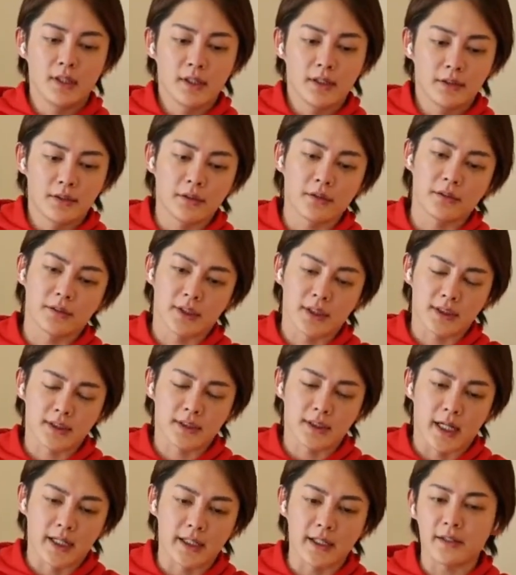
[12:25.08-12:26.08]
ということで
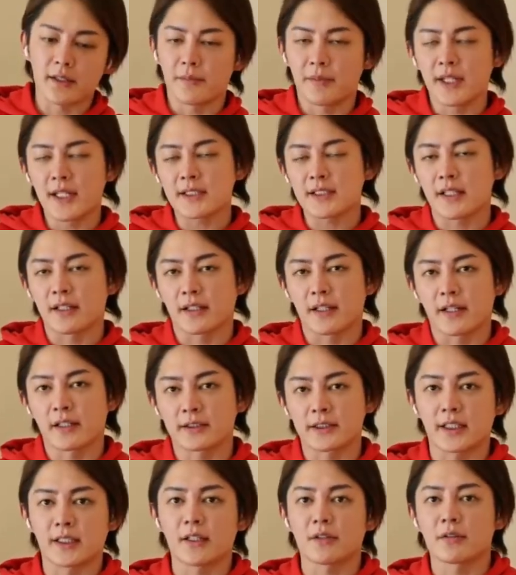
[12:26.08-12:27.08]
す。はい。なんで皆さんね、
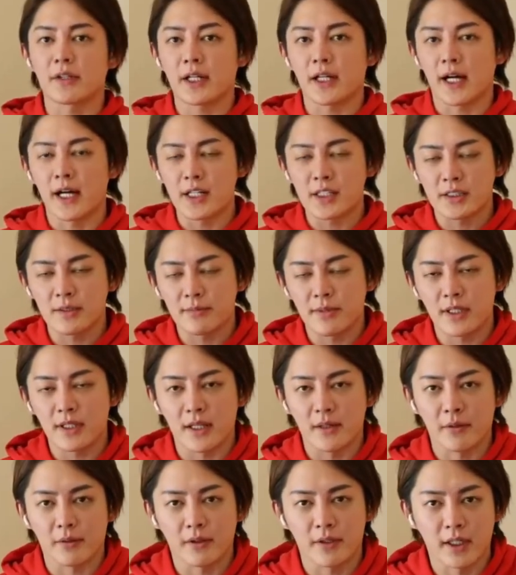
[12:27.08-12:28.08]
せっかくこれ配信見
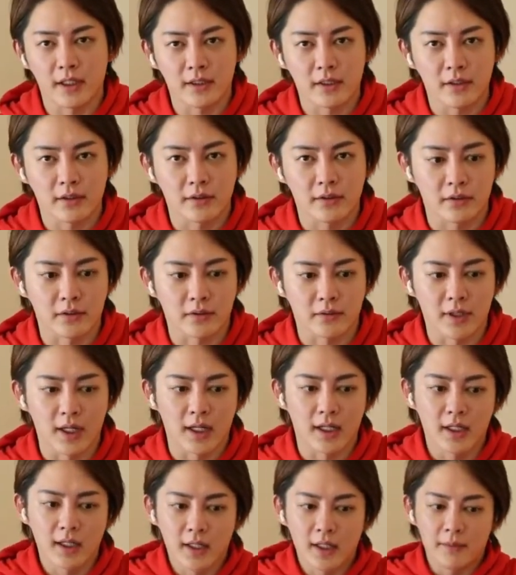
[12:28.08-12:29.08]
てくれてるってこと
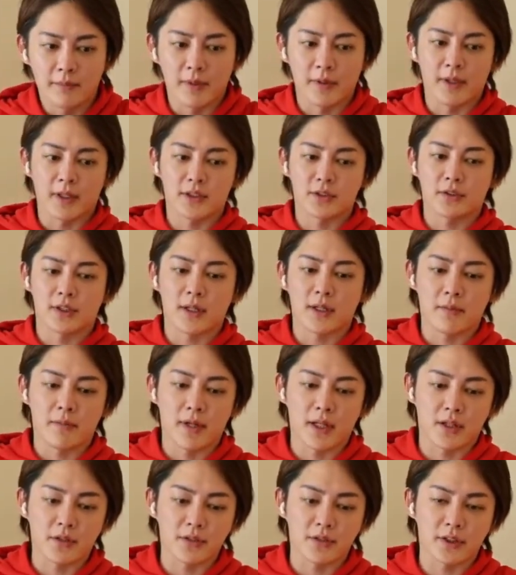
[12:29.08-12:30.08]
は、まあ、一生懸命
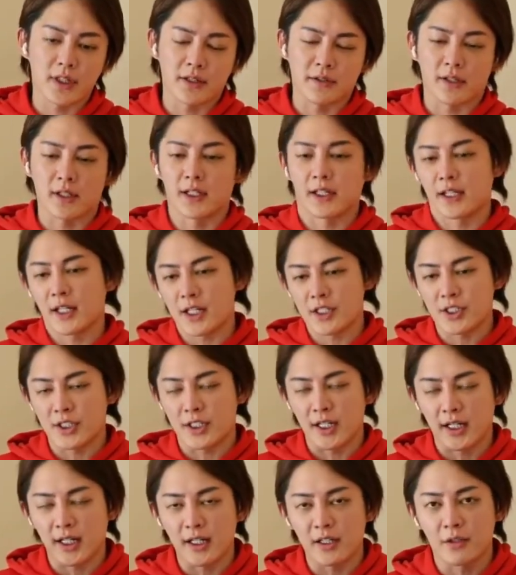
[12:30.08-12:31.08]
勉強したりとか、リテラシー
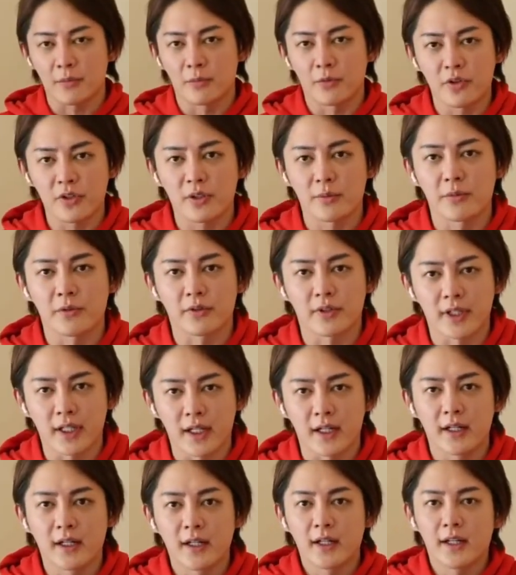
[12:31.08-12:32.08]
高い人も多いと思うん
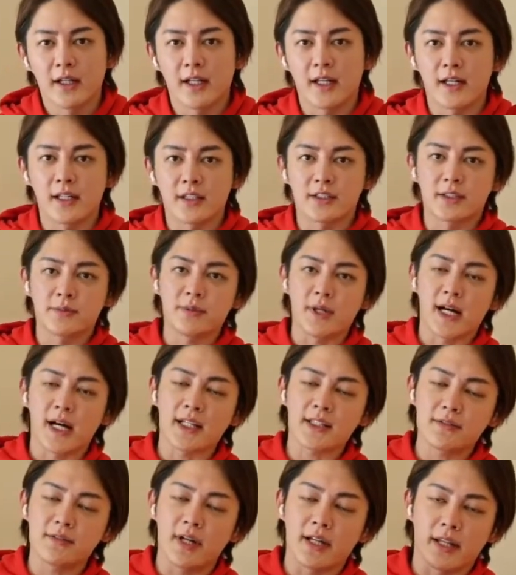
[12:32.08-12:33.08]
で、えー、自分、明
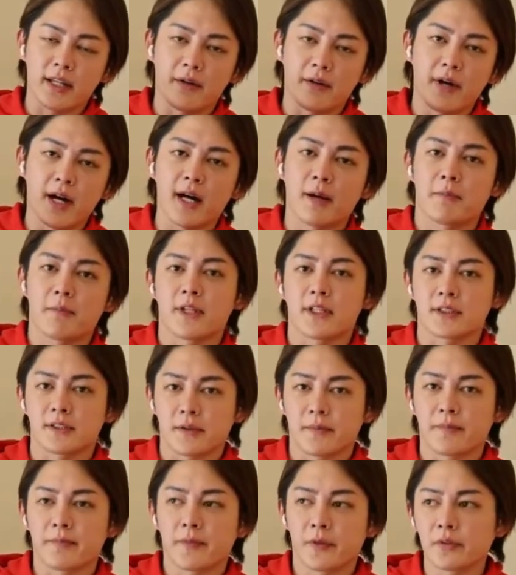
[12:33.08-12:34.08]
日はね、我が身で
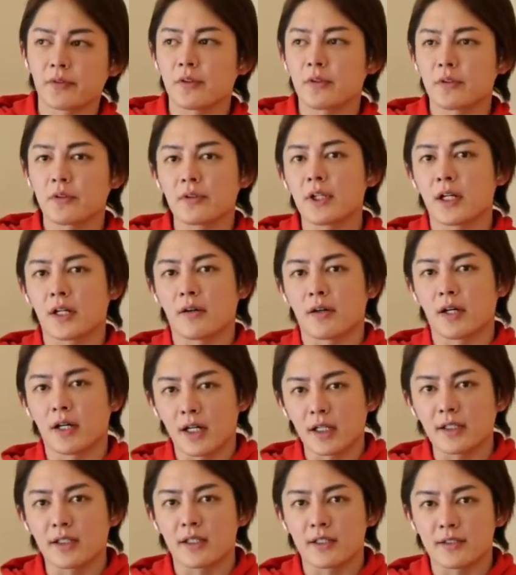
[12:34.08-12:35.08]
すよ。本当にどうなるかわ
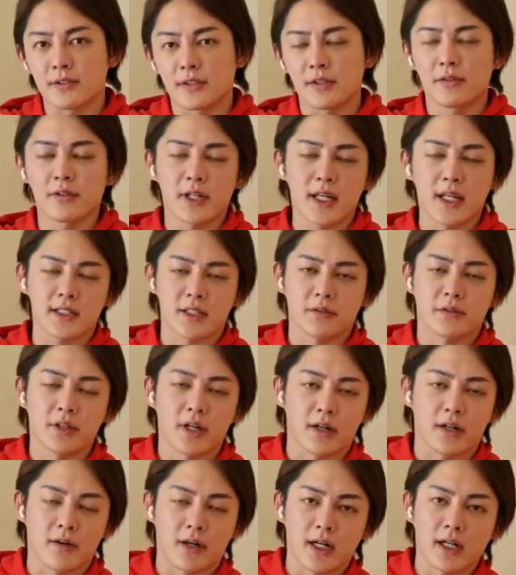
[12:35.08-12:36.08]
かんないですよ。日本経済どう
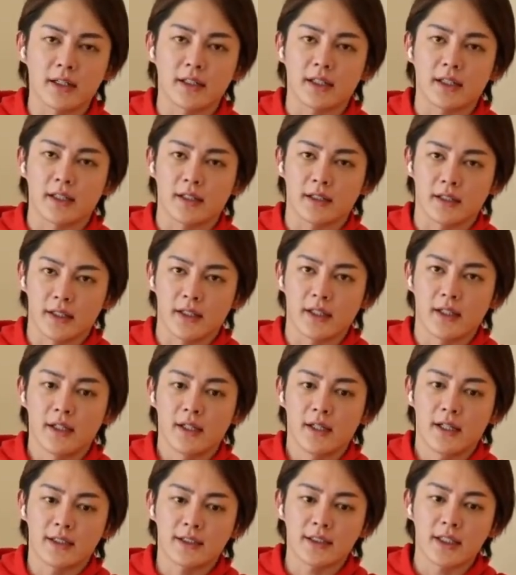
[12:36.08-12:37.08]
なるかわかんないんで、
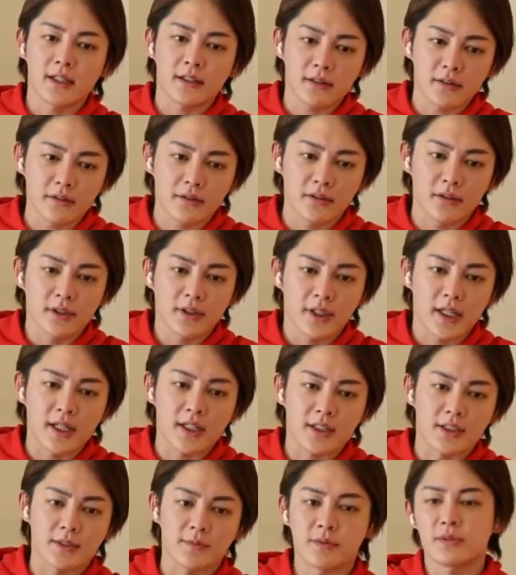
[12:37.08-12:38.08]
えちゃんと、えー、
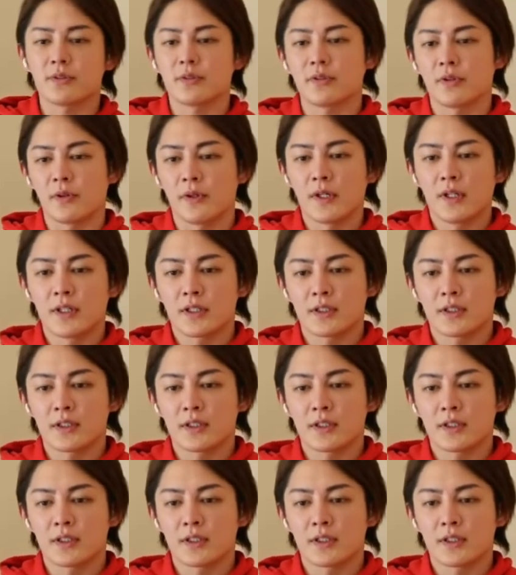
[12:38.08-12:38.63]
自分の、